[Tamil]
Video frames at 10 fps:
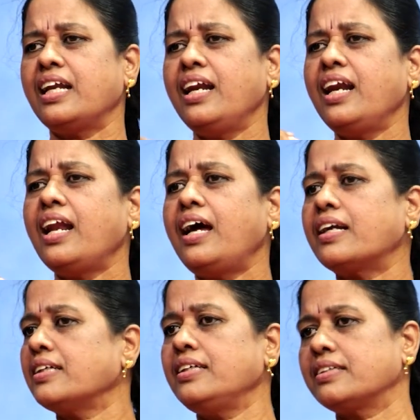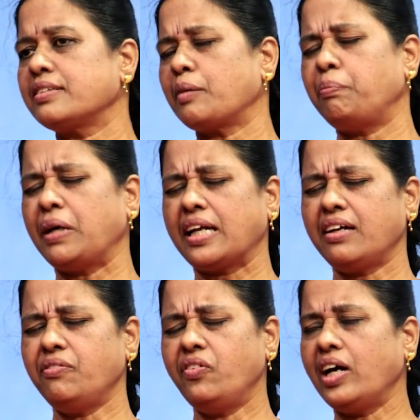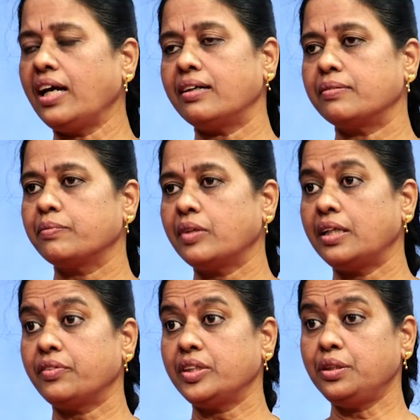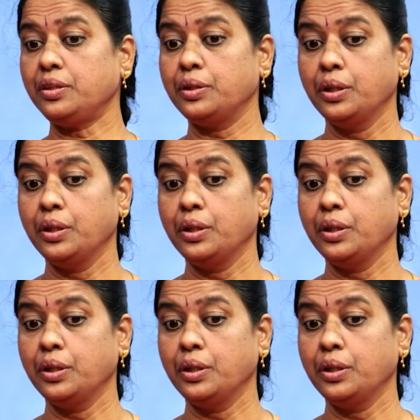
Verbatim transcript: எல்லா இடத்துலையும் இருக்குது சார் பரவலாக அது வந்து